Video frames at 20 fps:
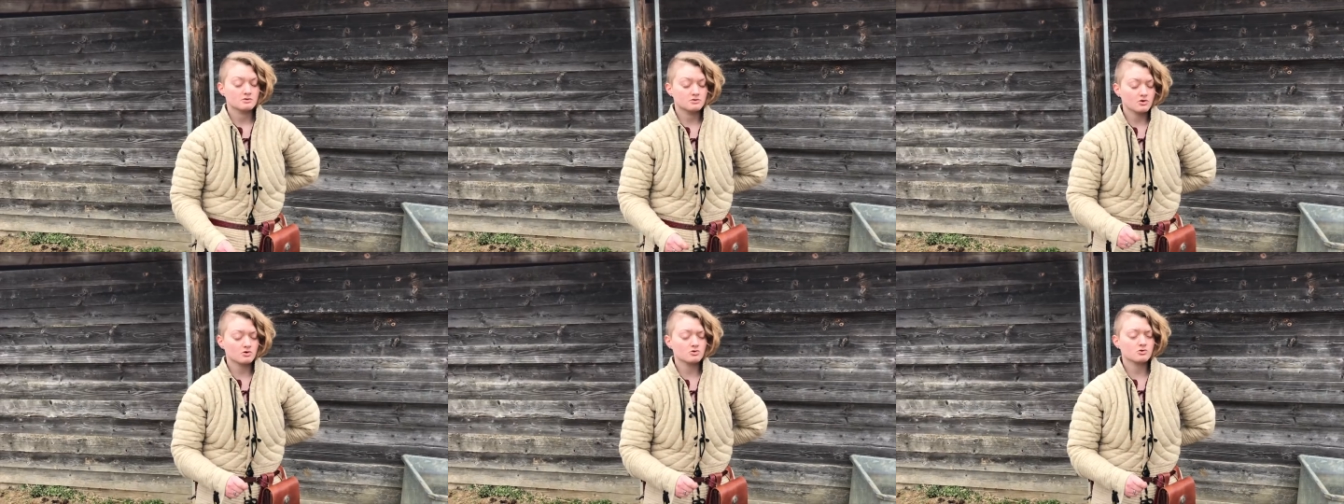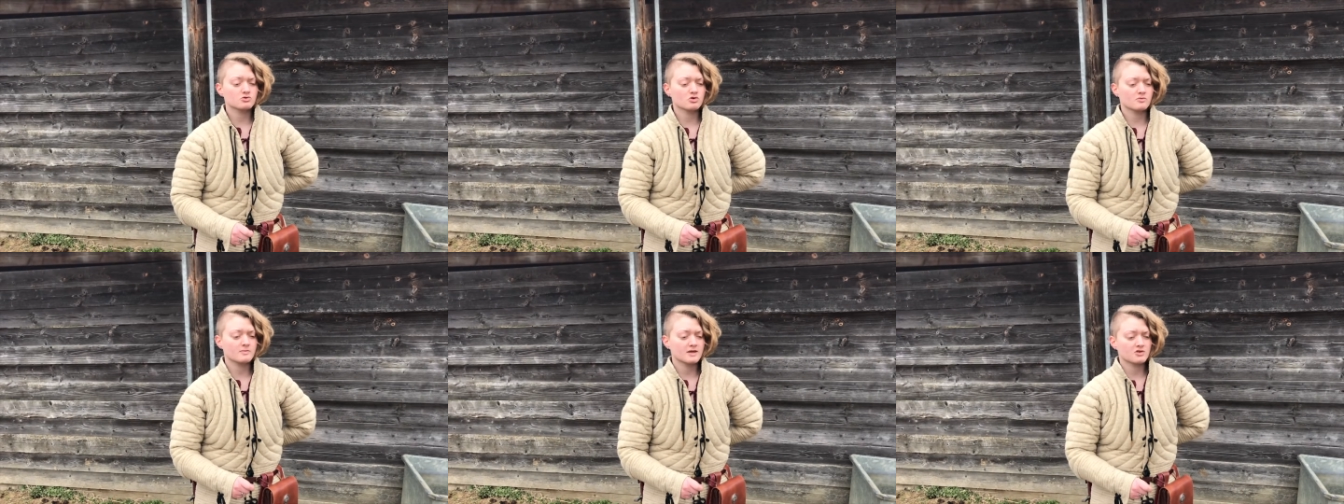Dans
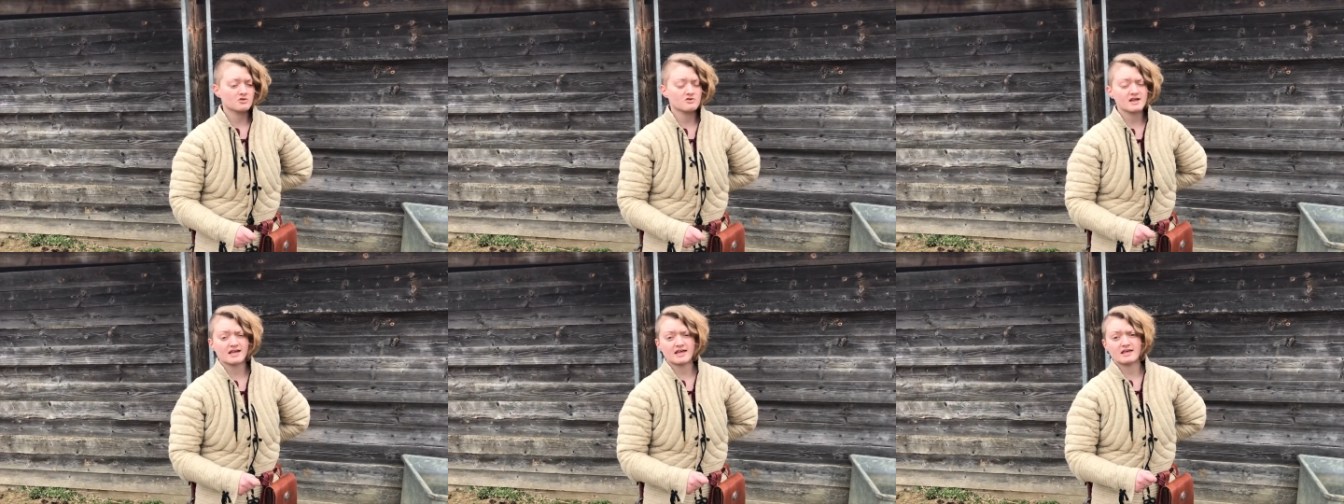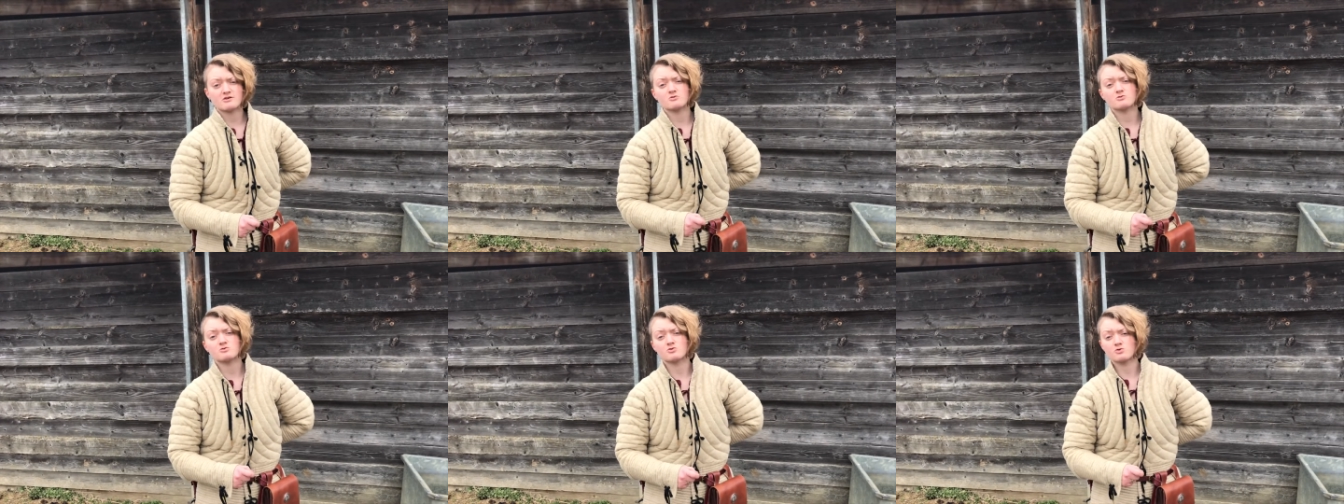le domaine de
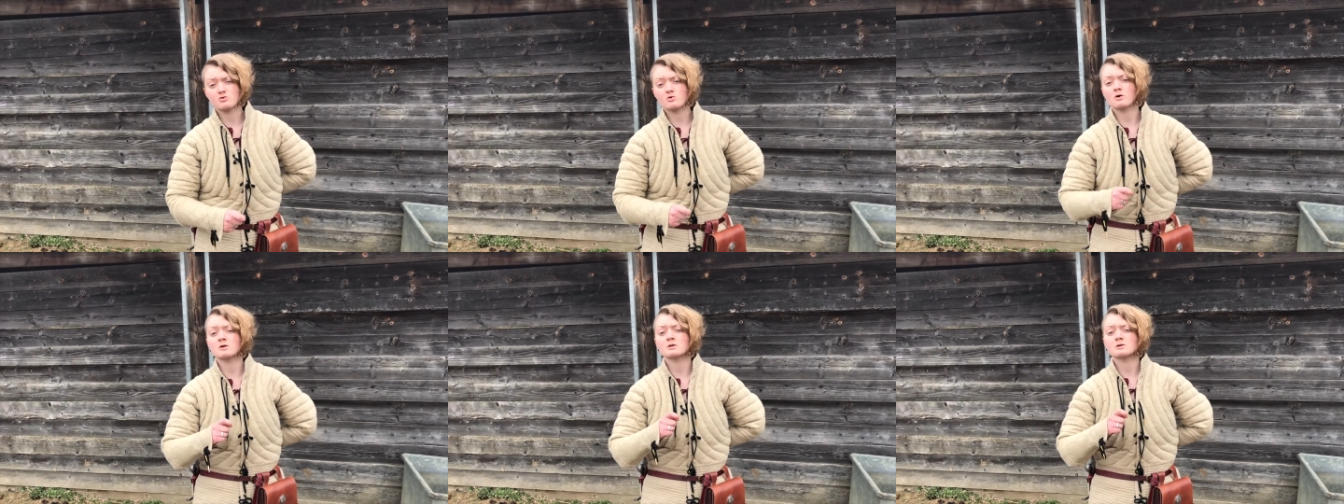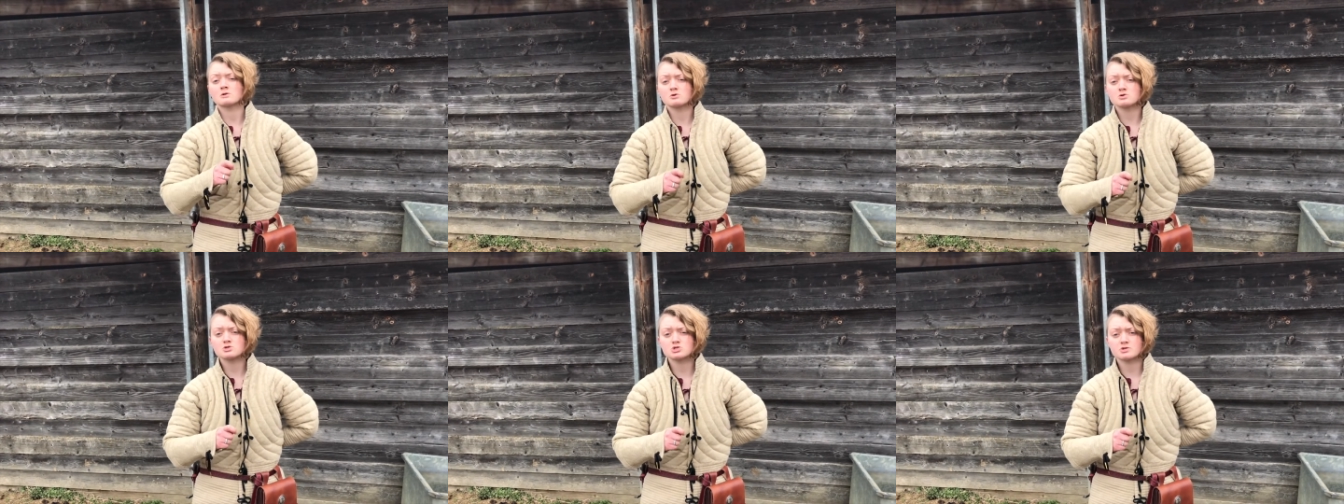l'agriculture,
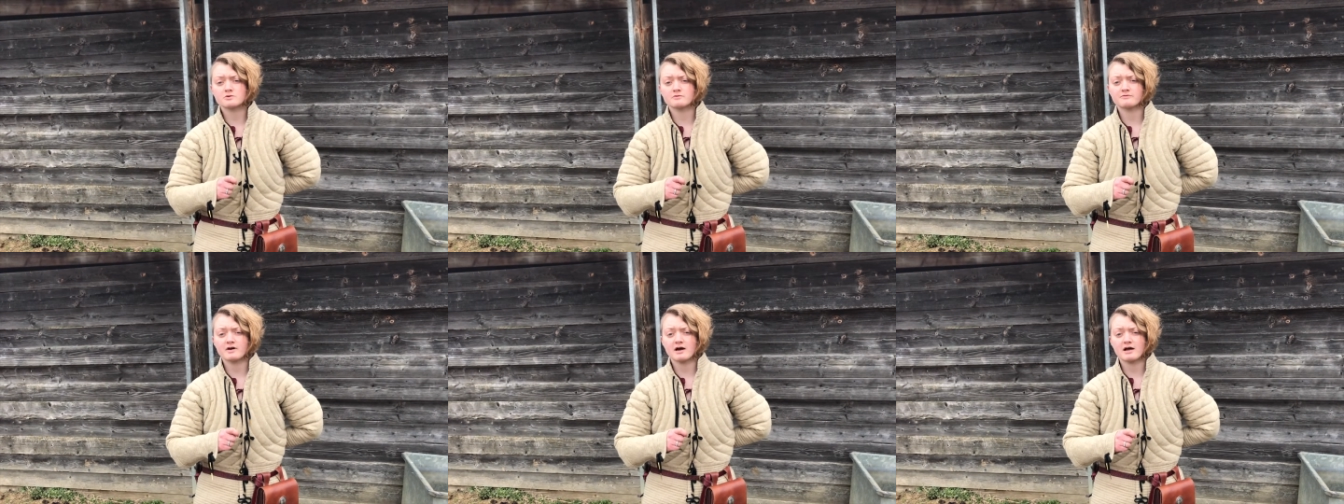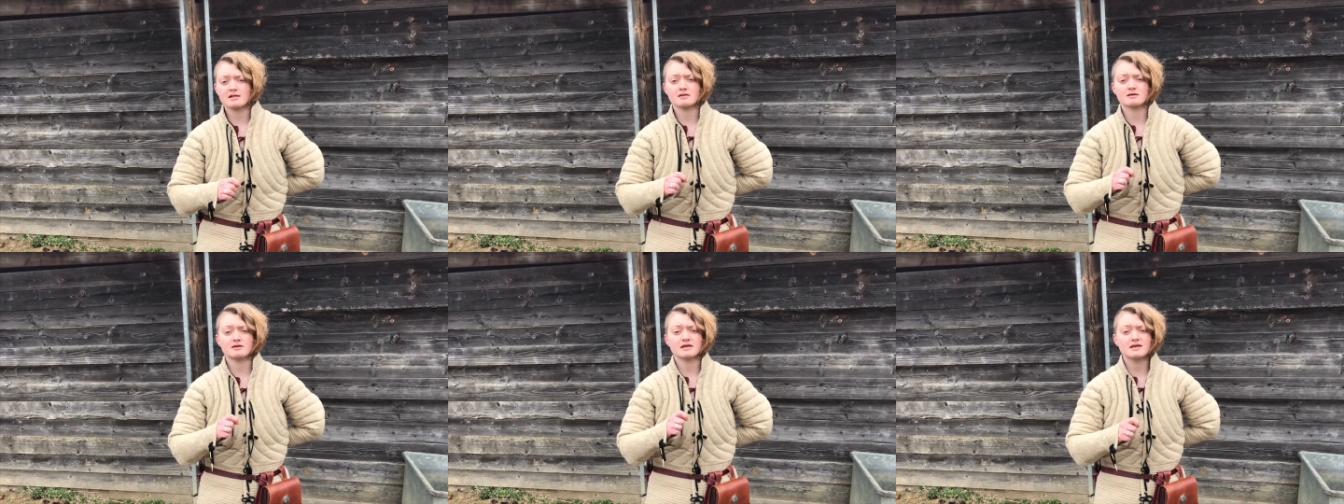le
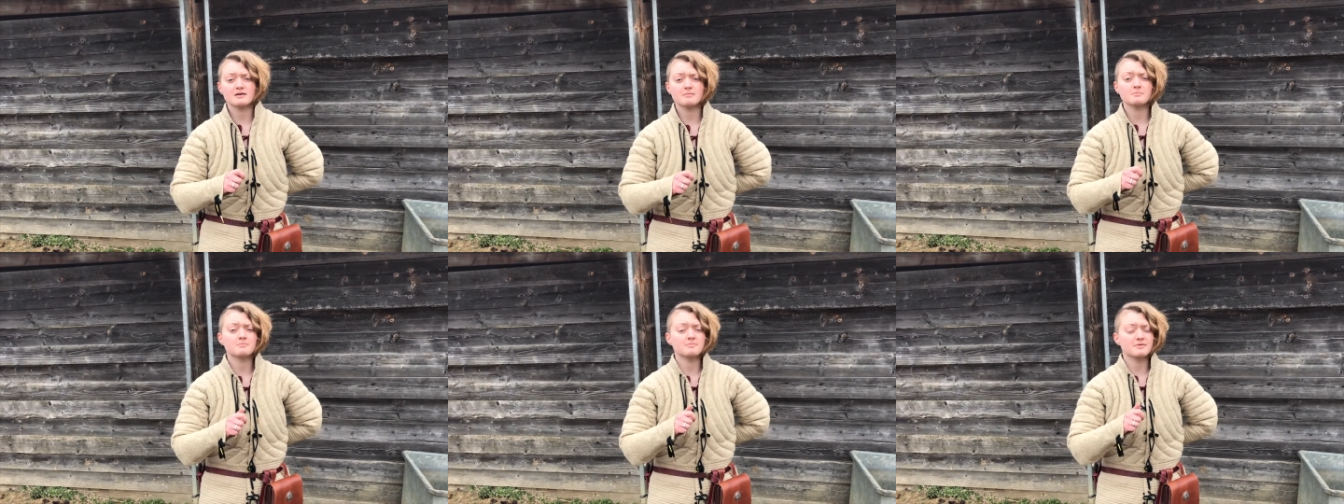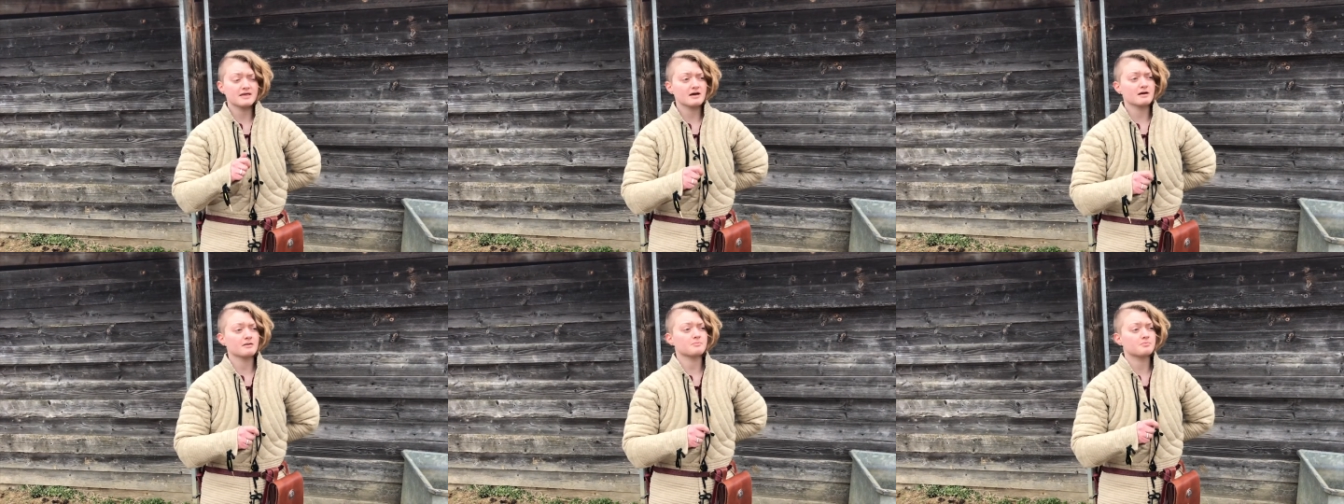cheval est
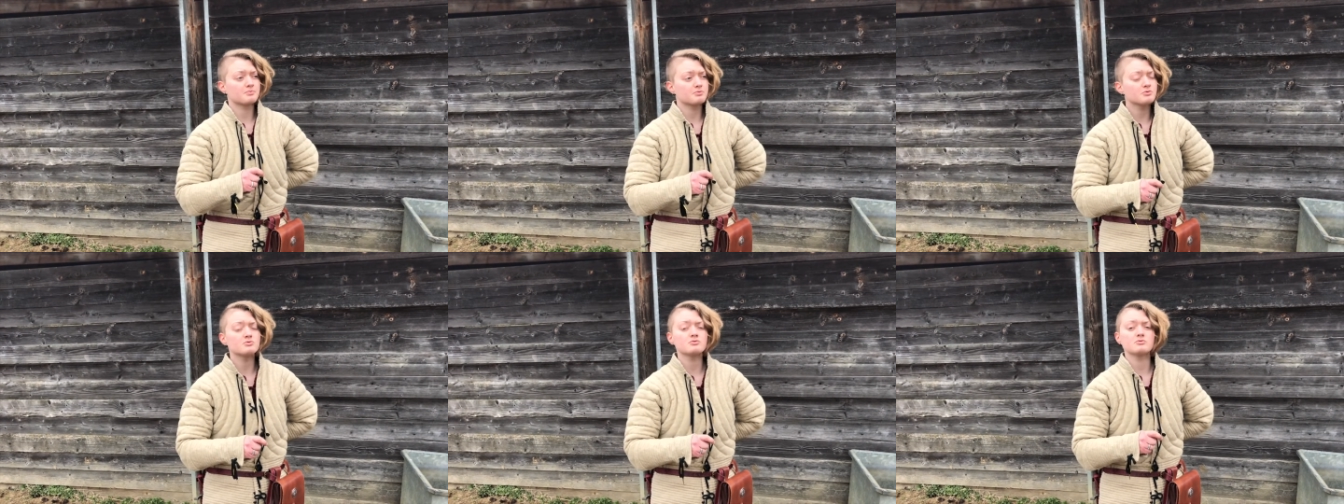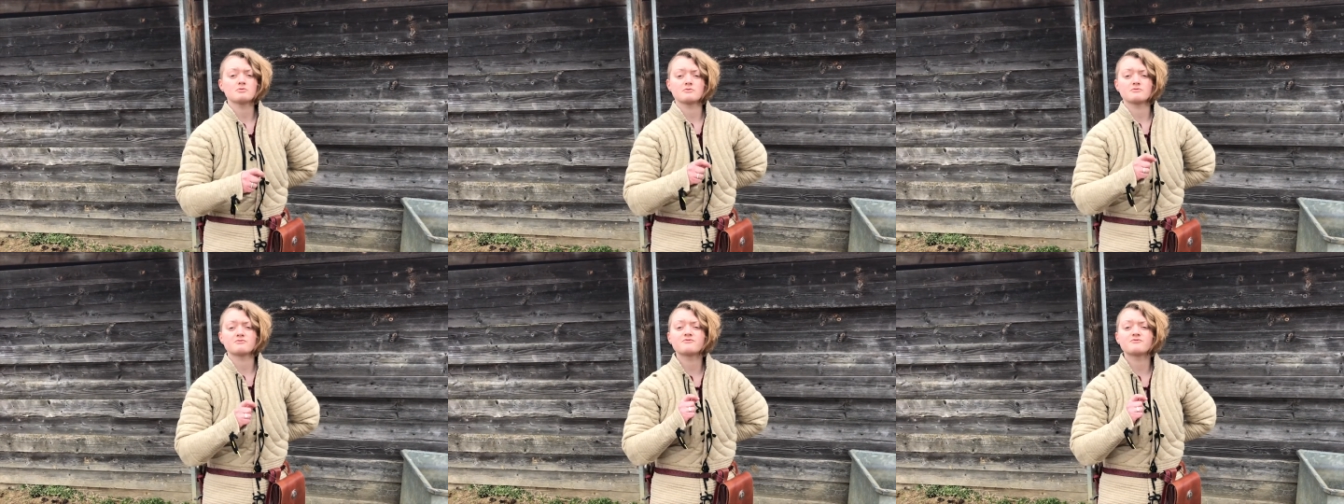bien plus